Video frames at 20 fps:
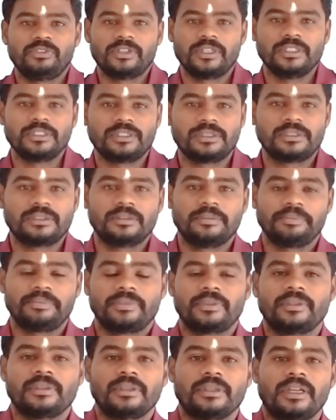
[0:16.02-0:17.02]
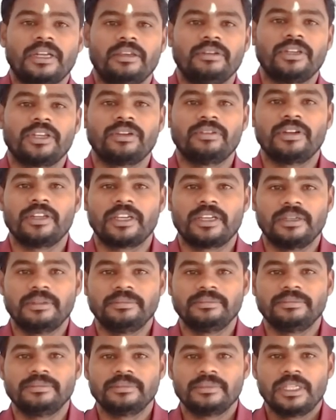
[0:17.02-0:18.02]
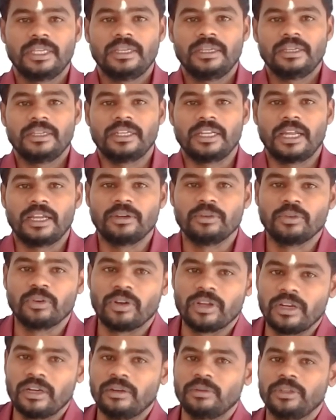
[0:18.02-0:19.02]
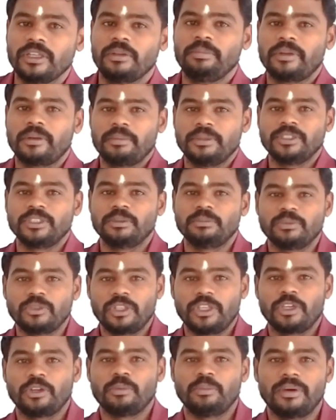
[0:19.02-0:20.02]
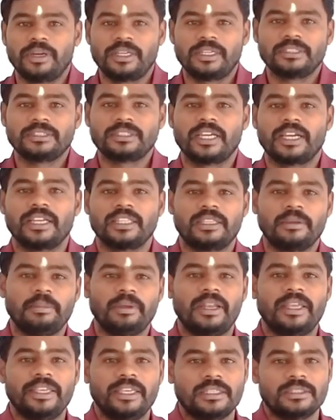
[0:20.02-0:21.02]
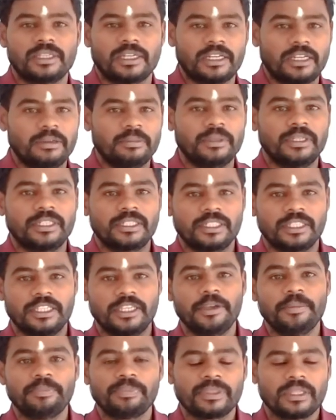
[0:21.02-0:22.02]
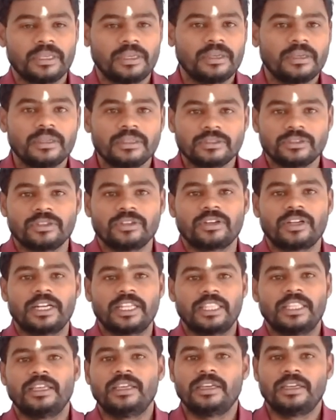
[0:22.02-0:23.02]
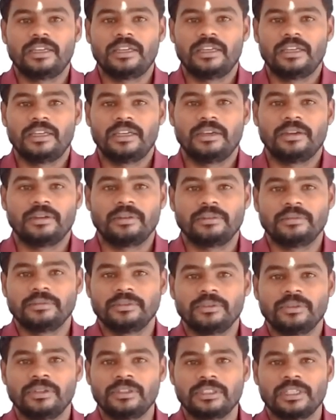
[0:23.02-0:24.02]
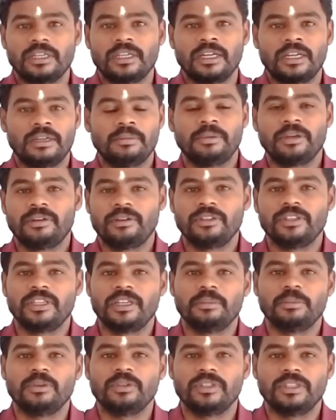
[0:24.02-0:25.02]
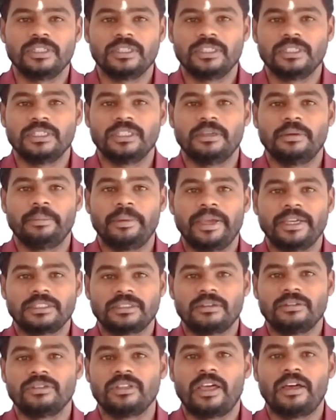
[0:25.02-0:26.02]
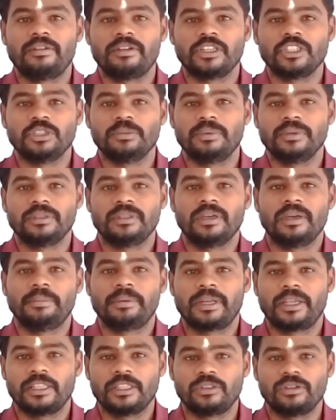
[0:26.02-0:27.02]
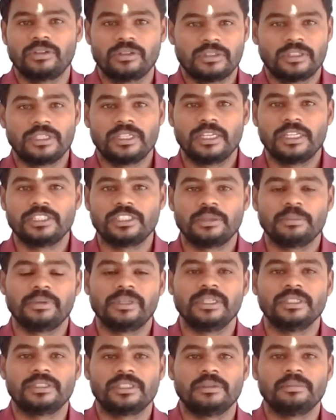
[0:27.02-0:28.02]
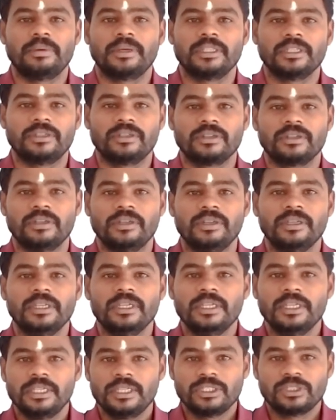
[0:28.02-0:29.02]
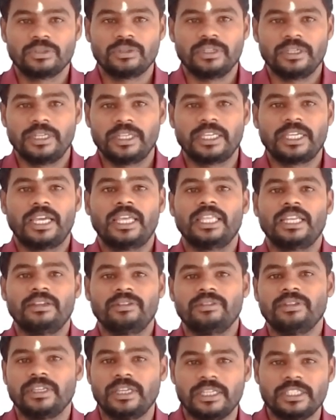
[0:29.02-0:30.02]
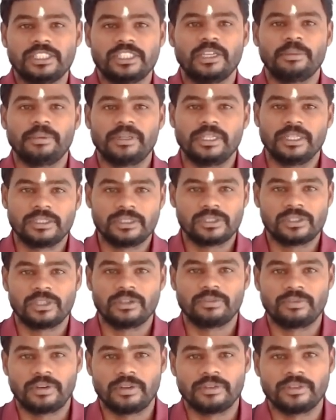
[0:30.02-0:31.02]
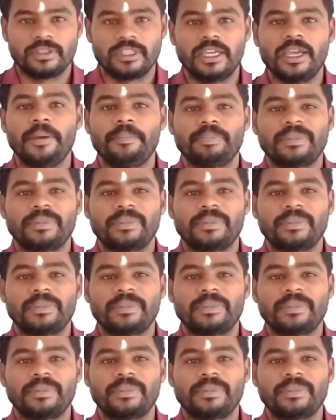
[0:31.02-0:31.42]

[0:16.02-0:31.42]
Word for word: ஃப்ரெண்ட்ஸ் அனைவருக்கும் வணக்கம் நான் உங்கள் உயிர் பிரபஞ்சம் உதயகுமார் சங்கத்தமிழ் ஐஏஎஸ் அகாடமியிலேருந்து ஸோ கடந்த ஒரு சில காலமாக வந்து நம்ம வந்து மேக்ஸில் வந்து ஆவரேஜை பார்த்தோம் அப்புறம் அதை தொடர்ந்து எல்சிஎம் அண்ட் ஹெச்சிஎஃப் பார்த்துட்ருக்கோம் ஸோ இன்றைக்கி அதில் வந்து எல்சிஎம் அண்ட் ஹெச்சிஎஃப்பில் வந்து